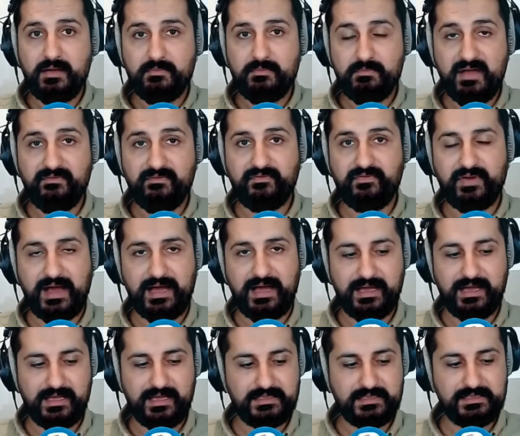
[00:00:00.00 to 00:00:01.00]
منفعة
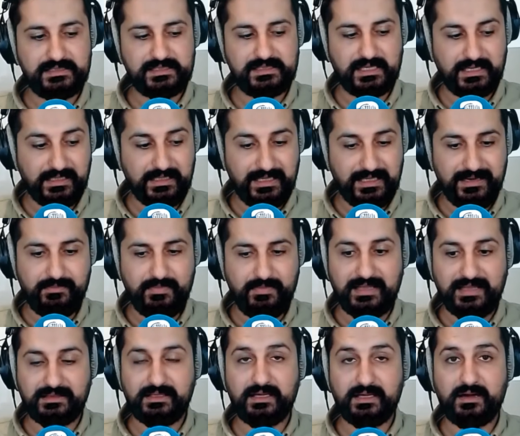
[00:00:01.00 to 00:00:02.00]
إنسانية
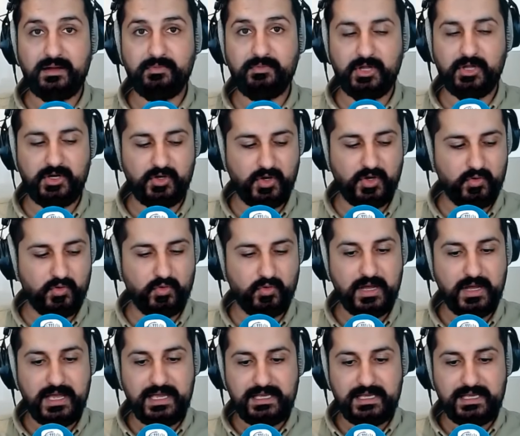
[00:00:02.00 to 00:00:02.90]
البعض يرى بأنه